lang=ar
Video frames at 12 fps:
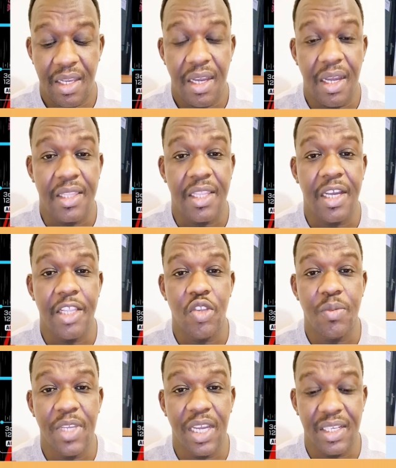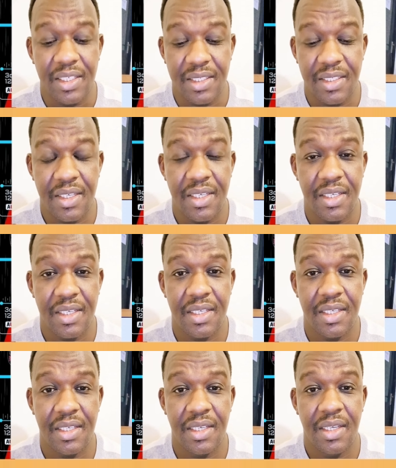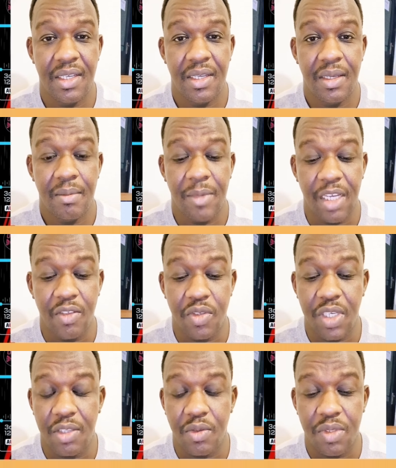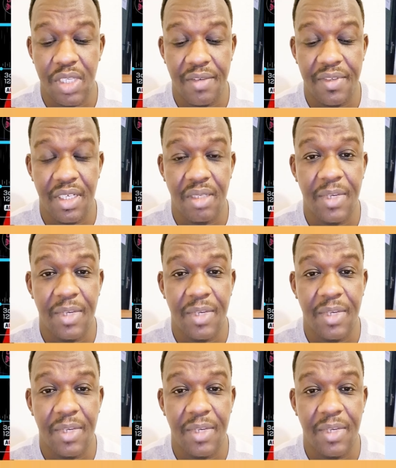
التقدم يعني مع انه سيادة الظافر انا ما